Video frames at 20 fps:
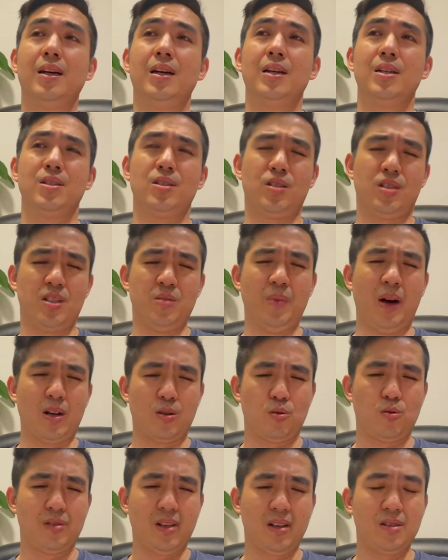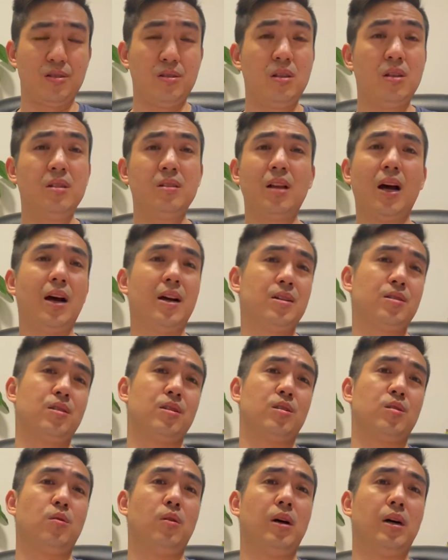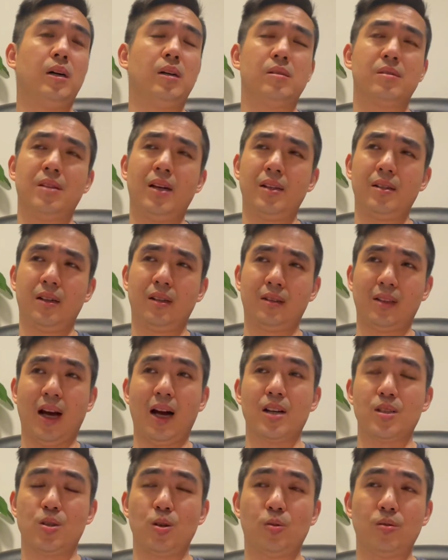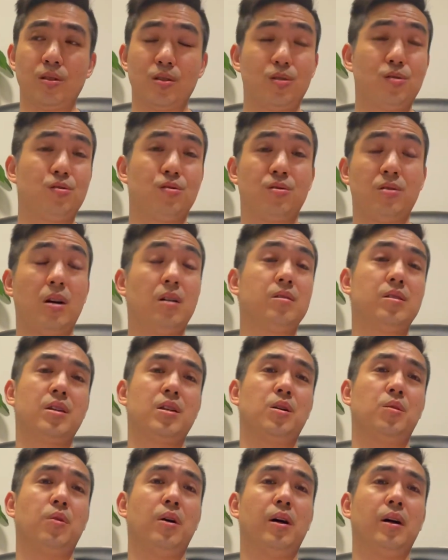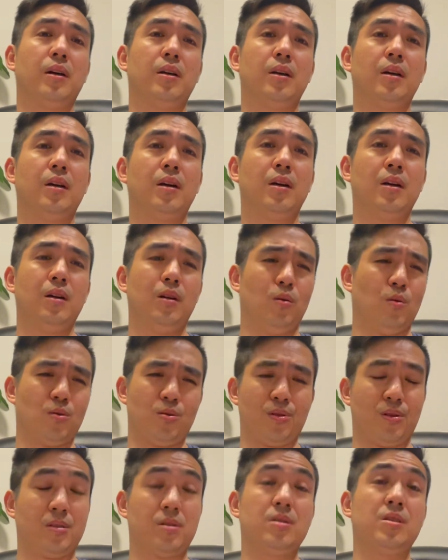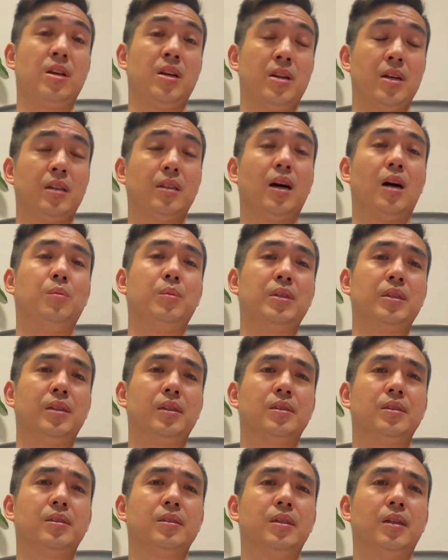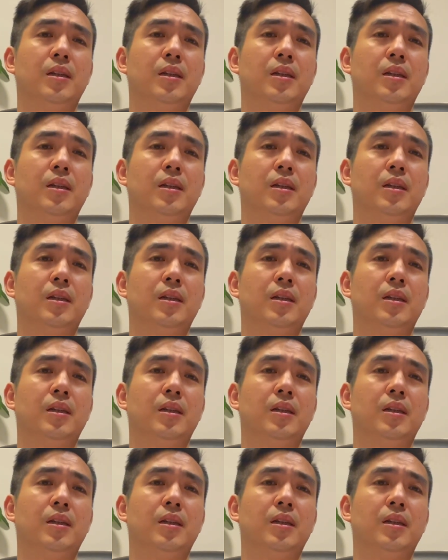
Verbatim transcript: 起码说在心态这一块啊，在这个打球的智商这一块，我觉得是碾压他们的啊。